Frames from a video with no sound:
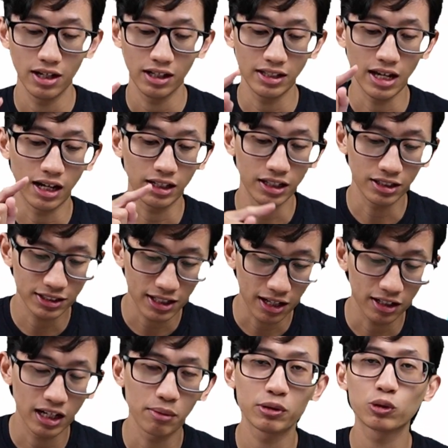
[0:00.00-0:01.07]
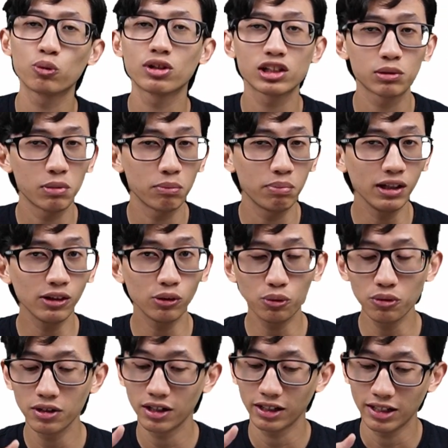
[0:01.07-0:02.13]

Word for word: Yang Instagram itu resmi pintu,